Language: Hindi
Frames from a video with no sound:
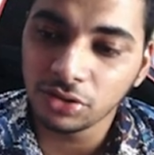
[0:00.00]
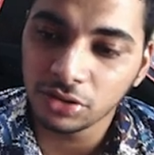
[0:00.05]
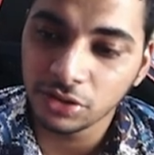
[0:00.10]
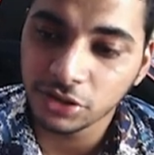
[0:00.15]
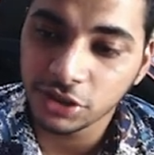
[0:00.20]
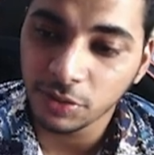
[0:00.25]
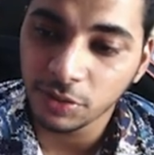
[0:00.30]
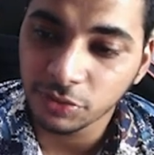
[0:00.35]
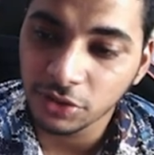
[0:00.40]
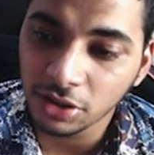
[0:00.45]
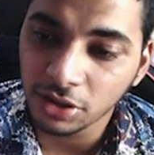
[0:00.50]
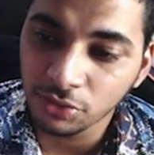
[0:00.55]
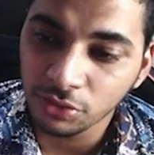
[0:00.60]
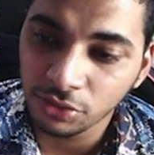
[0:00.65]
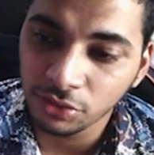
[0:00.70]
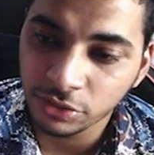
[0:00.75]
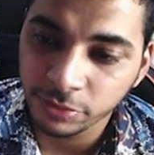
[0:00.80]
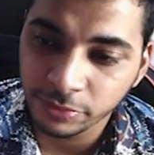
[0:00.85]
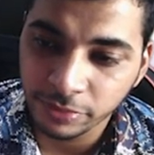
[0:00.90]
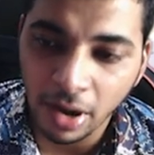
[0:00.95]
जब तक
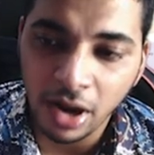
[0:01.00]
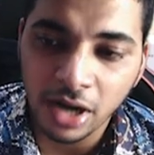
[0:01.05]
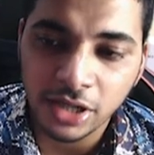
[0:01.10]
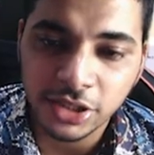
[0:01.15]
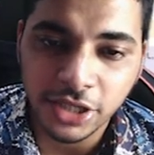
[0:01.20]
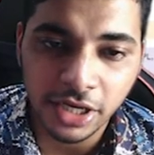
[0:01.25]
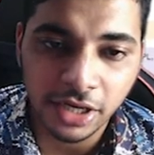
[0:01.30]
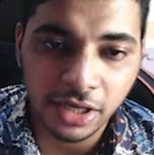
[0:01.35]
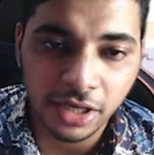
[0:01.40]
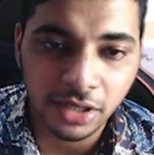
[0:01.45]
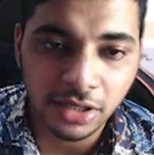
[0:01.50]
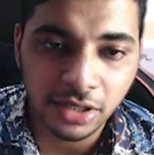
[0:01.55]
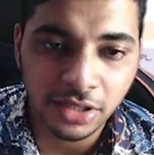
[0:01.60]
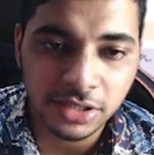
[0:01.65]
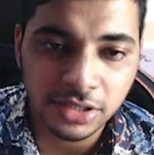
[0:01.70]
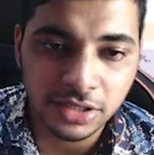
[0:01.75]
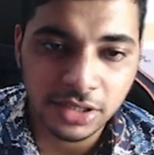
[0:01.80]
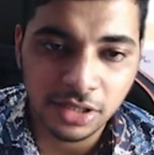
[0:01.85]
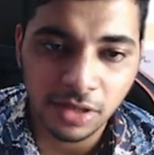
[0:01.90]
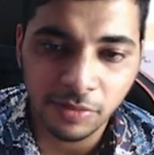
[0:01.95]
वो बाहर जाएंगे
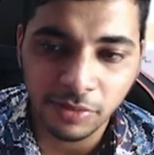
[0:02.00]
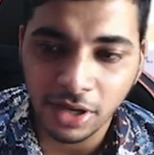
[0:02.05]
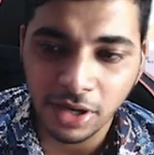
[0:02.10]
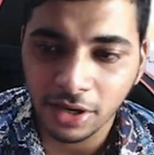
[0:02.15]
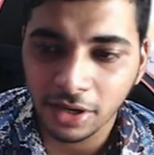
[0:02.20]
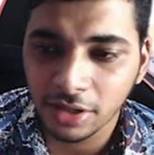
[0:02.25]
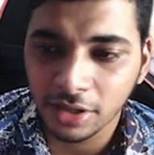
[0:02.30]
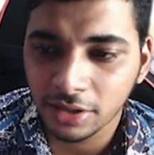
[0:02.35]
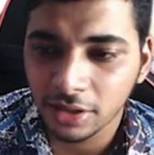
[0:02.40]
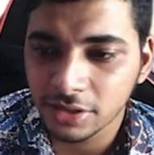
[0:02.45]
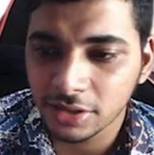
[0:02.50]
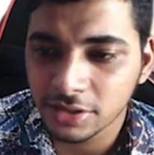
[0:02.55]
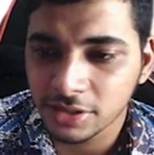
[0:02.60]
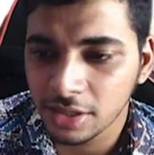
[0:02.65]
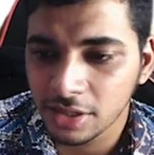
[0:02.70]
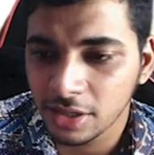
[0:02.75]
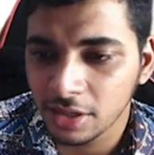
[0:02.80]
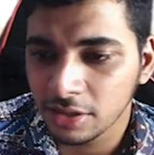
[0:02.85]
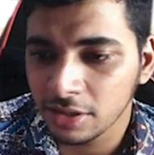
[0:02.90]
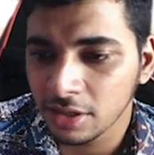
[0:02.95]
नहीं इसलिए हम क्या करेंगे
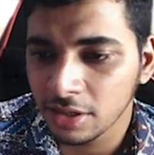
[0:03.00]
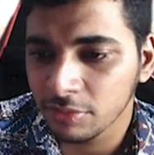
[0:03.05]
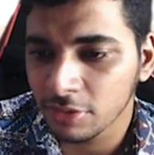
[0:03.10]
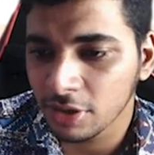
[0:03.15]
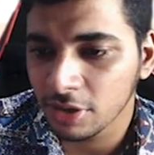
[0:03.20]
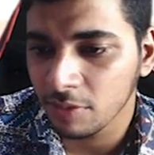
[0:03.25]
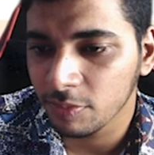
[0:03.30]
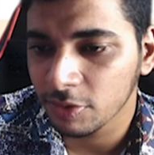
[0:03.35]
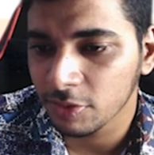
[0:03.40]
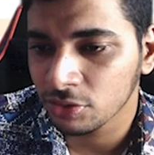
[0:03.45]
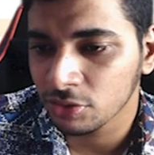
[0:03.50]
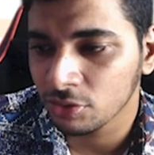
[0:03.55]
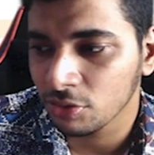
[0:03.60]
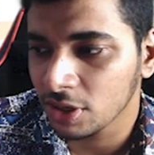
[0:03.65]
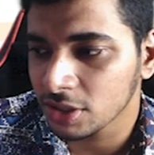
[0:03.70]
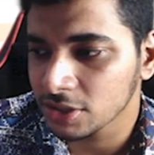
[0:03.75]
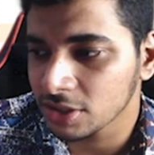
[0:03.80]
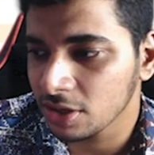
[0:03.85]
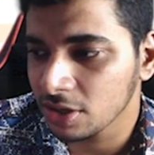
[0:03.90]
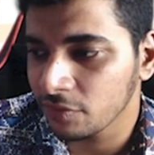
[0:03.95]
इसलिए हम यहाँ पे
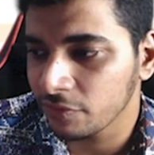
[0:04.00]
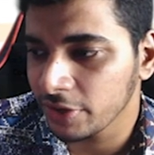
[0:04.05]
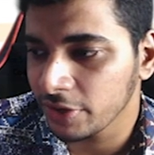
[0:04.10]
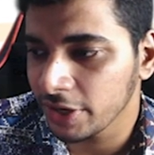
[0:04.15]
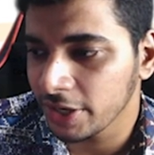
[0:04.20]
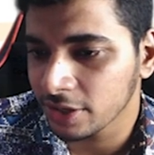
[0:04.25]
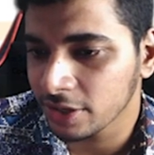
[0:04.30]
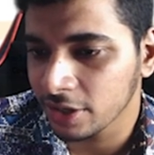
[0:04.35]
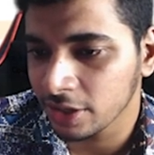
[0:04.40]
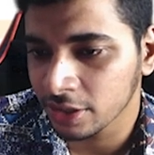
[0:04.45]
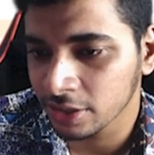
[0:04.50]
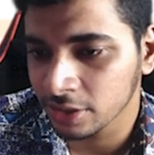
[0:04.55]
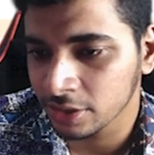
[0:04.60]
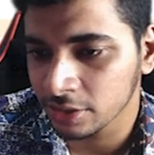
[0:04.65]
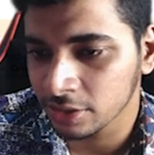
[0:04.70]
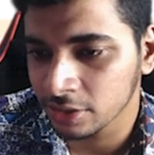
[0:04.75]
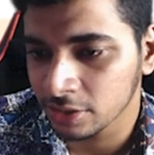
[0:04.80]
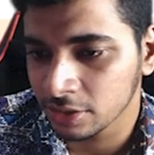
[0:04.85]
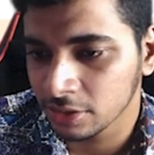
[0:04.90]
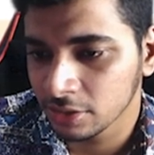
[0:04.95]
थोड़ा सा ना वेट
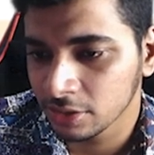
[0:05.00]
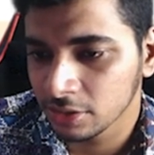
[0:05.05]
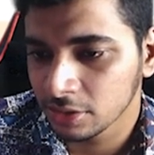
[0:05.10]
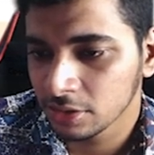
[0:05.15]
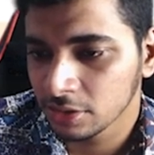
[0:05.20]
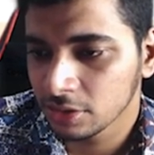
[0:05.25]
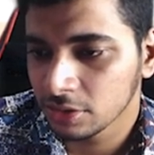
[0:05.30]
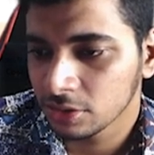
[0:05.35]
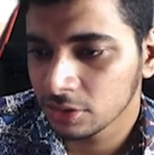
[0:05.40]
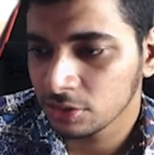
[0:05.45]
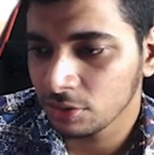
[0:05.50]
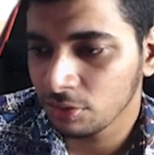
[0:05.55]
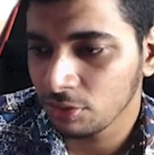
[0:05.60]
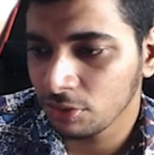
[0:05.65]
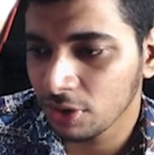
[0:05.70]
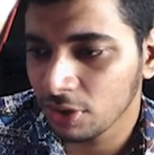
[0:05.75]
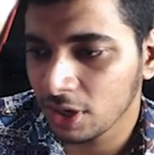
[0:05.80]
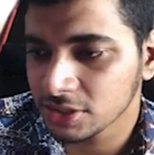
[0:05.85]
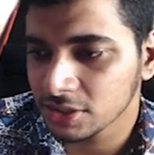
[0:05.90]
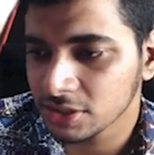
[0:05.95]
करेंगे
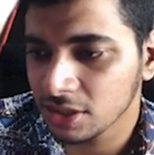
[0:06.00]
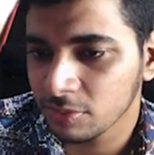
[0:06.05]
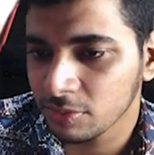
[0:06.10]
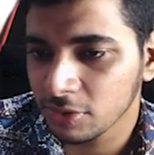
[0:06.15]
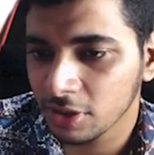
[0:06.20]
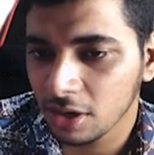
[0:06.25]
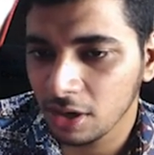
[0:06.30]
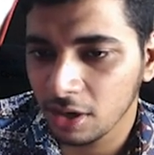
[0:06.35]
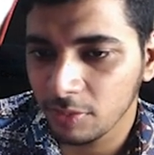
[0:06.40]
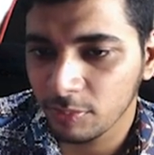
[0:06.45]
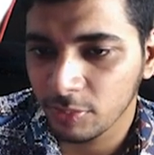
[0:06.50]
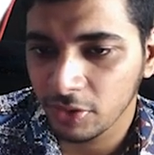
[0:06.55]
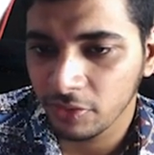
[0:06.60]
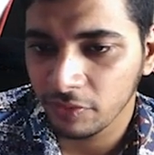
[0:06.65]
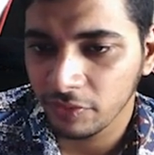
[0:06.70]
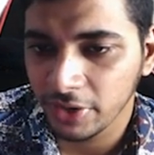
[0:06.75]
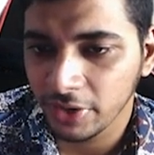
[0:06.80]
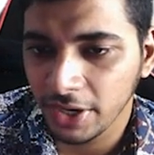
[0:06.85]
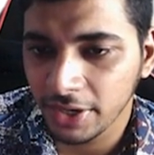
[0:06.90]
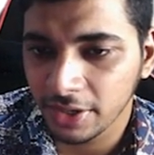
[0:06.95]
थोड़ा सा हम यहाँ पे
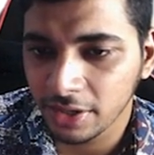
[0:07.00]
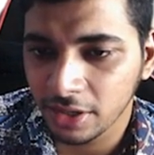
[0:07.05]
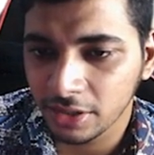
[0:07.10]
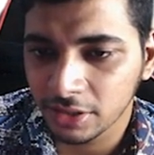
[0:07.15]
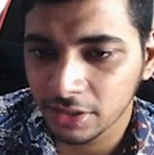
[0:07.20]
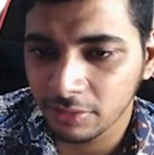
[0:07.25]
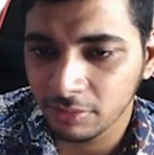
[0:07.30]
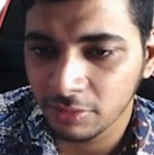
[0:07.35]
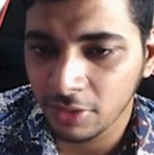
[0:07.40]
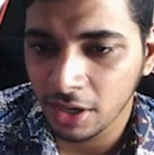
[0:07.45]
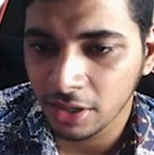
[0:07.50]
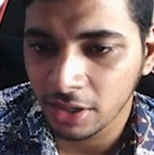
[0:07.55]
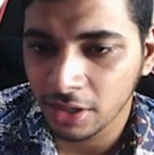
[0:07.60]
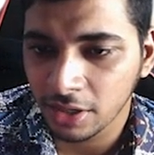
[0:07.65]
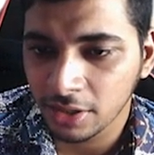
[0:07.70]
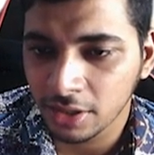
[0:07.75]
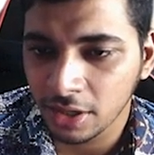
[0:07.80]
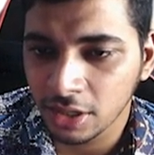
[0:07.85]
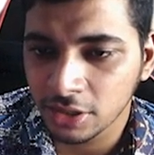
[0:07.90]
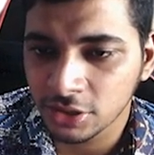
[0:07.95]
वेट करेंगे
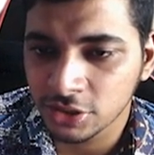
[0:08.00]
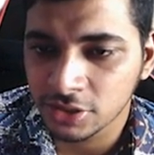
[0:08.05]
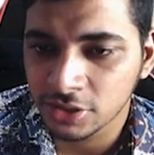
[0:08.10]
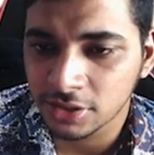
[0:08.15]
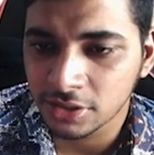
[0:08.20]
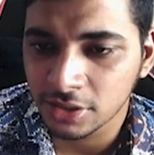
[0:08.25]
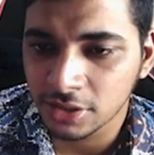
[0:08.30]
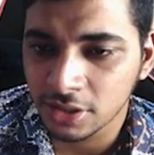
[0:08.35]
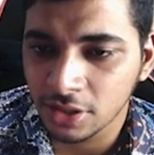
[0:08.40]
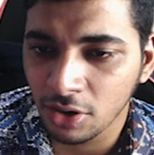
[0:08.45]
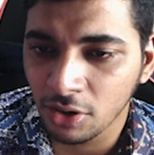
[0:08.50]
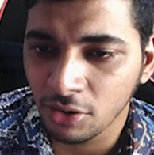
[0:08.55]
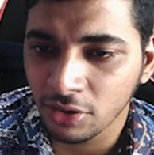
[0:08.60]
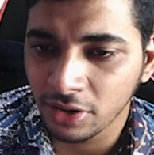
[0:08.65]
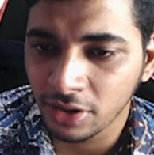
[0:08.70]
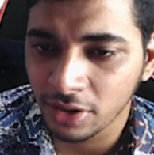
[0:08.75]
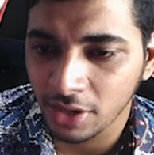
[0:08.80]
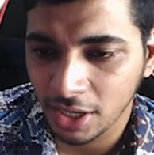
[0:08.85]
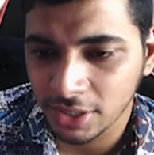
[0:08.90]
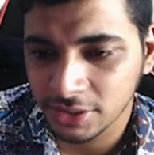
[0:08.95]
मार्केट आज सेल
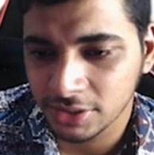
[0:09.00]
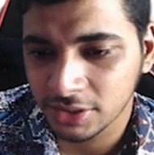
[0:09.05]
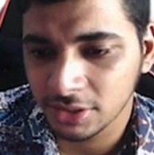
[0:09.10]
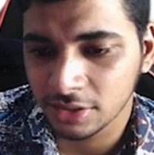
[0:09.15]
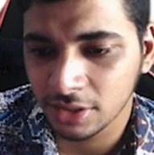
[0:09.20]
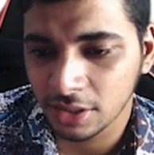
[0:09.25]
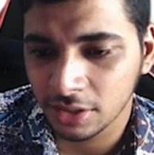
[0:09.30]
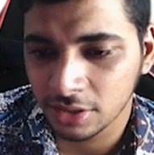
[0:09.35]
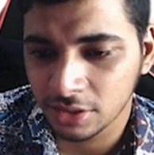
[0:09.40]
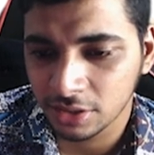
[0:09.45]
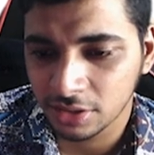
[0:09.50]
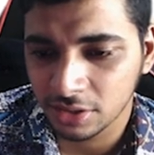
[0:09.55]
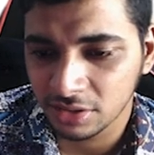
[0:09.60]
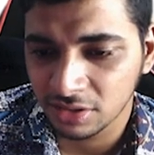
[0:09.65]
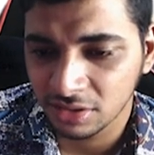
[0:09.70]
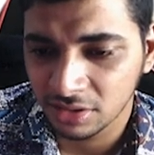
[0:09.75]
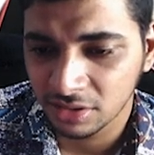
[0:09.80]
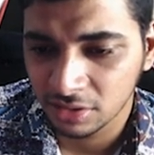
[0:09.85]
ऑन राइज ही था ठीक है